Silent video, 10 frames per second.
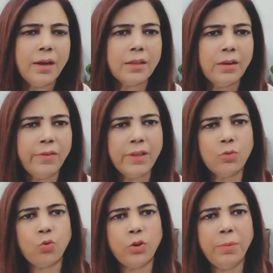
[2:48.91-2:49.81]
अदरवाइज
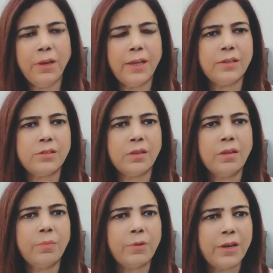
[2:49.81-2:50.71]
कोई भी नई चीज़
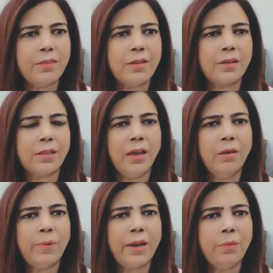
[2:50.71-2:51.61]
आप खरीद सकते हैं
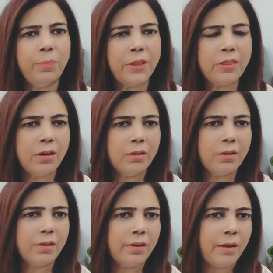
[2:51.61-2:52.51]
हमारे पित्र
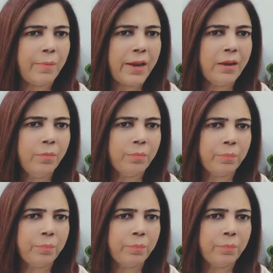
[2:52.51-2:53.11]
हमारे